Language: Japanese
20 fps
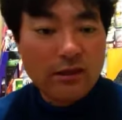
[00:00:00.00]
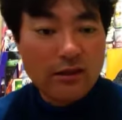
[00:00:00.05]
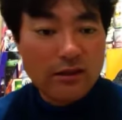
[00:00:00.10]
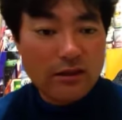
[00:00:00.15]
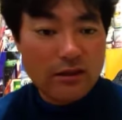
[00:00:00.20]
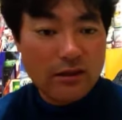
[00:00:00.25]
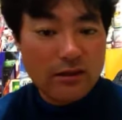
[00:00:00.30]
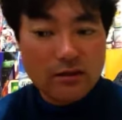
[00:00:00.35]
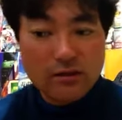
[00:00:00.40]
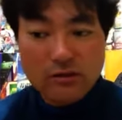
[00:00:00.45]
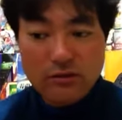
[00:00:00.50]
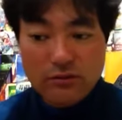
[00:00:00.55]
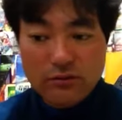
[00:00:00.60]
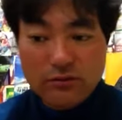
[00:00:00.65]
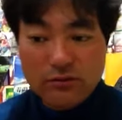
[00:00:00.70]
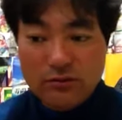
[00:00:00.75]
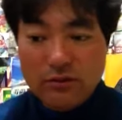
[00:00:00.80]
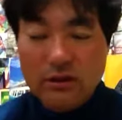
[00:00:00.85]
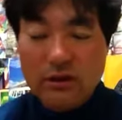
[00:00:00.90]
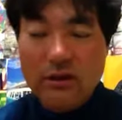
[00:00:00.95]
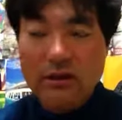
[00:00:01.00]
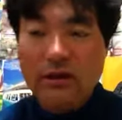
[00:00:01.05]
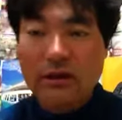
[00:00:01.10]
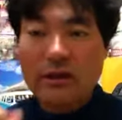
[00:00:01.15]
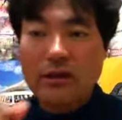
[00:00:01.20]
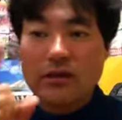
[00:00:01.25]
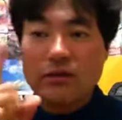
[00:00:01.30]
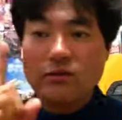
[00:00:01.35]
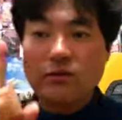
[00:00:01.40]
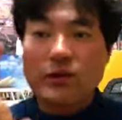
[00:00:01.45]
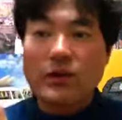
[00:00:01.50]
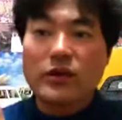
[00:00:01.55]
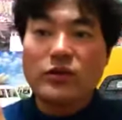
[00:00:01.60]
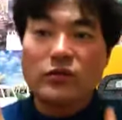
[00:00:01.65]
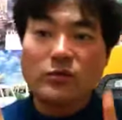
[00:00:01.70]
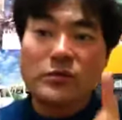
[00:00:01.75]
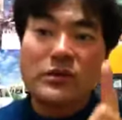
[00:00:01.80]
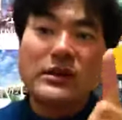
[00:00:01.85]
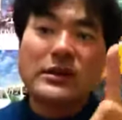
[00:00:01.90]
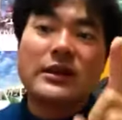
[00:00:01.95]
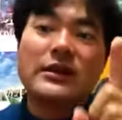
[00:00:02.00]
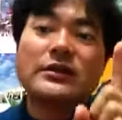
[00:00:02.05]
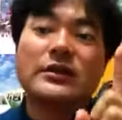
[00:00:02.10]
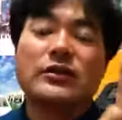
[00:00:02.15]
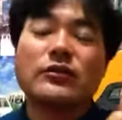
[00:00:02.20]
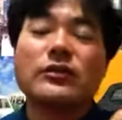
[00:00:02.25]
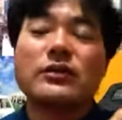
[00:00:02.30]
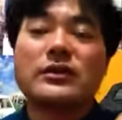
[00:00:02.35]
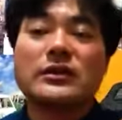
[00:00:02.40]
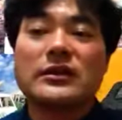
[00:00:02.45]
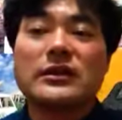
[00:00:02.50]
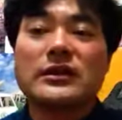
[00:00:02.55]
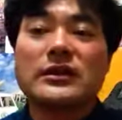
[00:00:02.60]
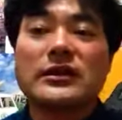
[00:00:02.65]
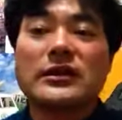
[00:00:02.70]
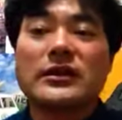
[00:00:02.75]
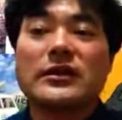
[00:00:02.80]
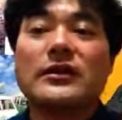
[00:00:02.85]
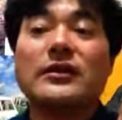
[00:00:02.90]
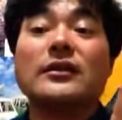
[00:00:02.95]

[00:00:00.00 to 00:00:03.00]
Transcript: えっ、ー、と、要するに、えっ、ー、と、A と B がいたときに、